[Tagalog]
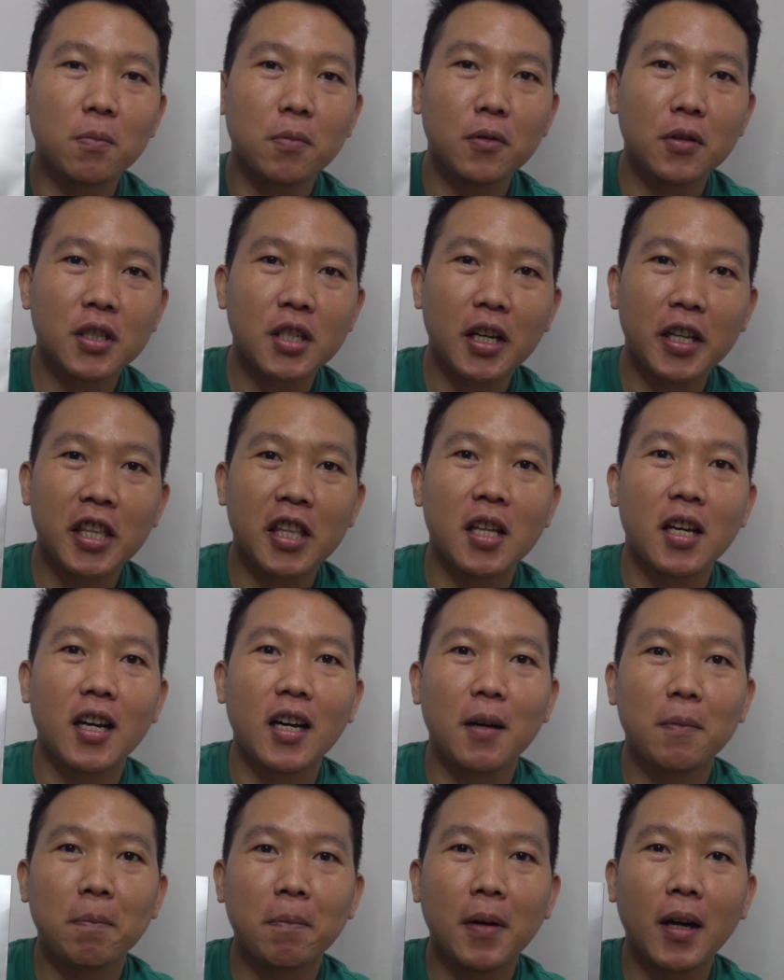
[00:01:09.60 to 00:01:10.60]
ko po siya
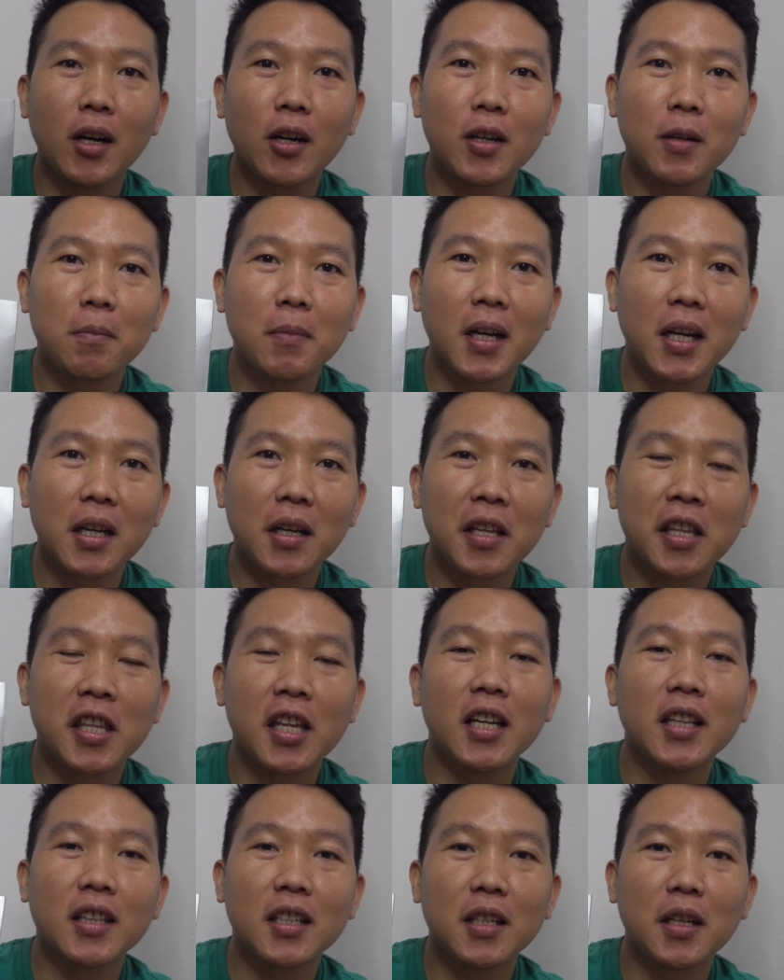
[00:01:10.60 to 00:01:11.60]
sa Parmac
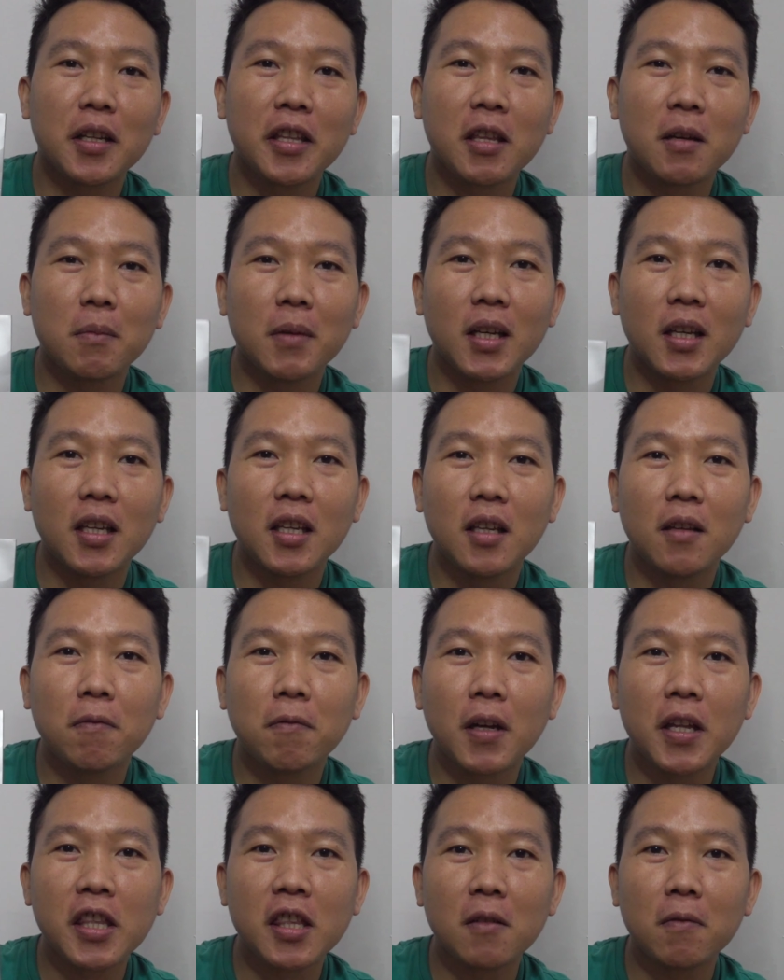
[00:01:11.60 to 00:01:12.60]
Center sa may
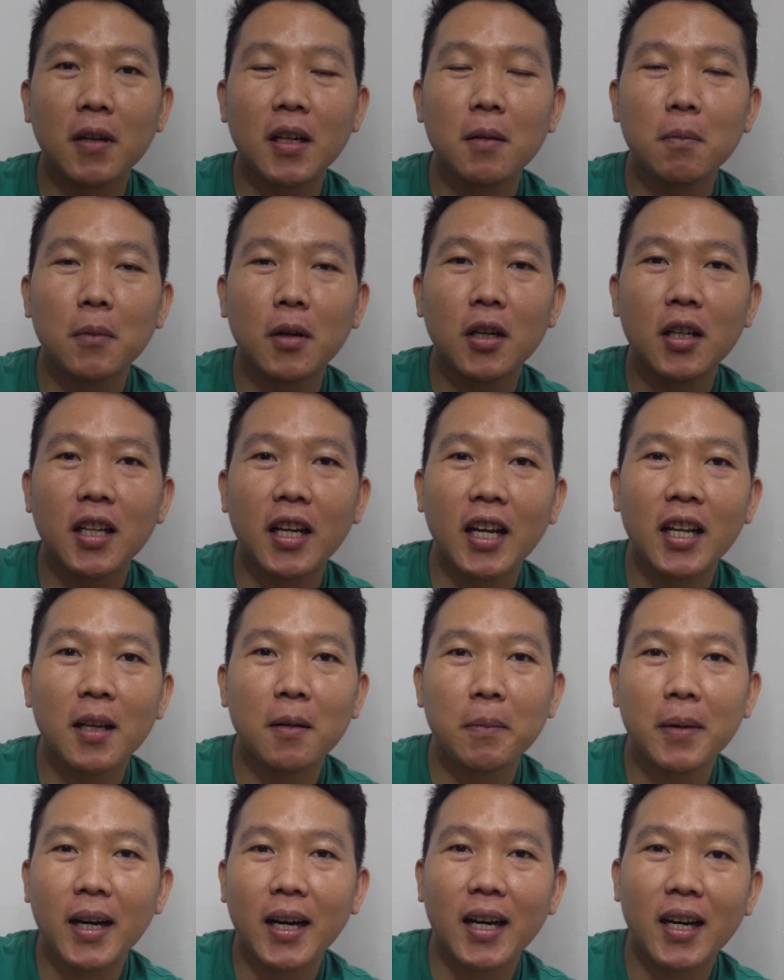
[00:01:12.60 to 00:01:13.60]
Festival Mall
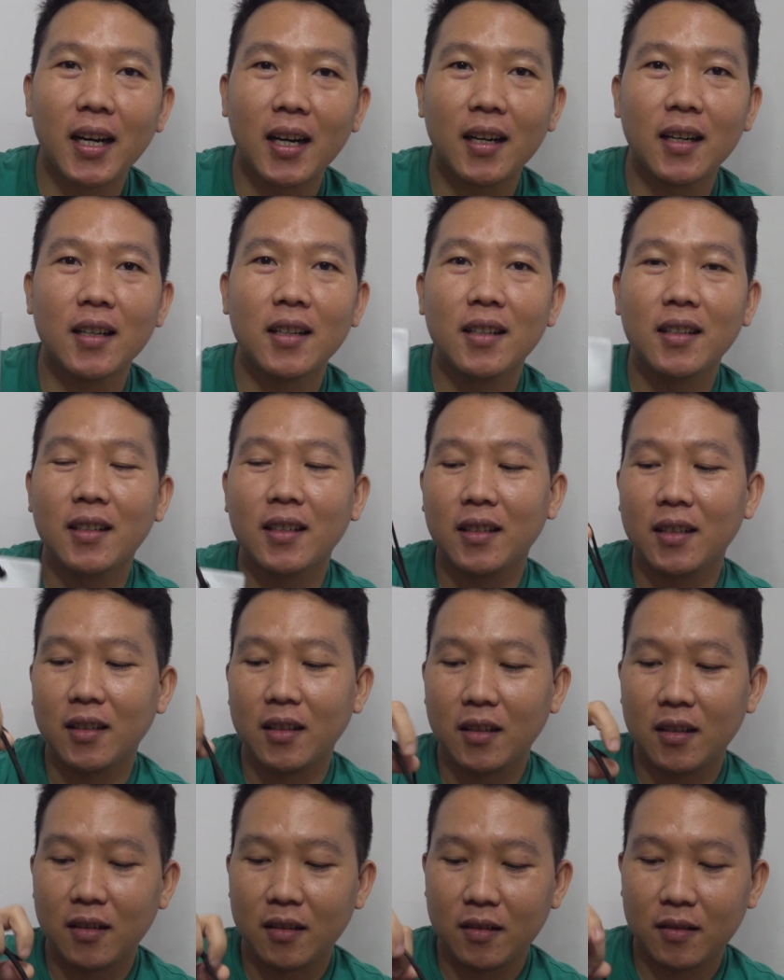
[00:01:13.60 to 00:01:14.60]
Alabang.
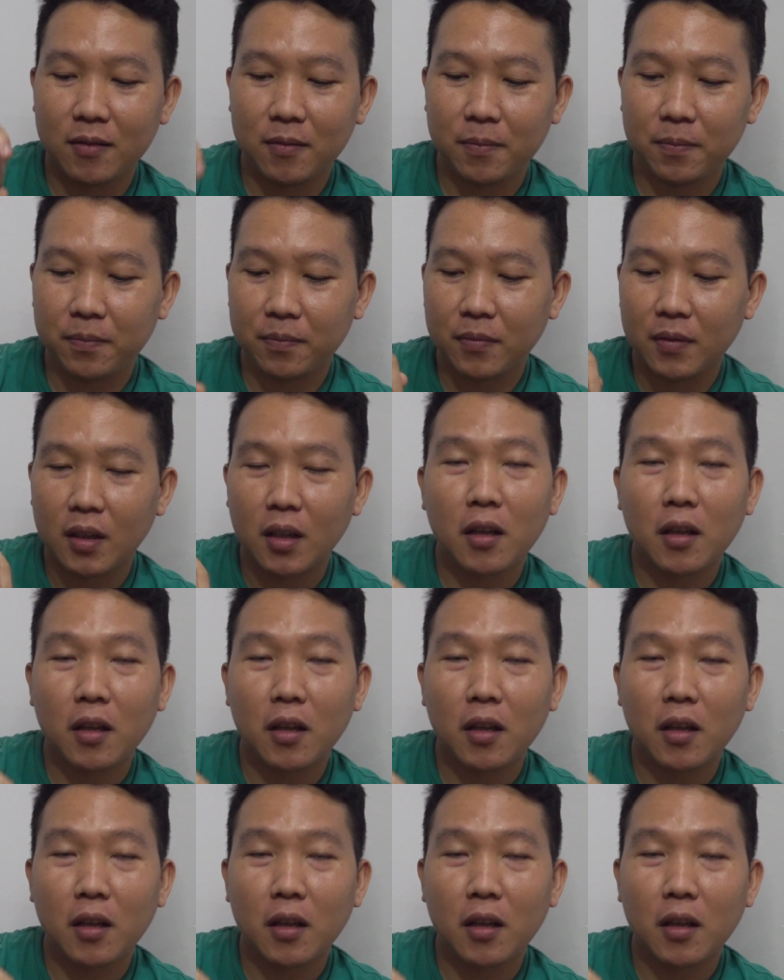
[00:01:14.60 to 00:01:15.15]
Wow!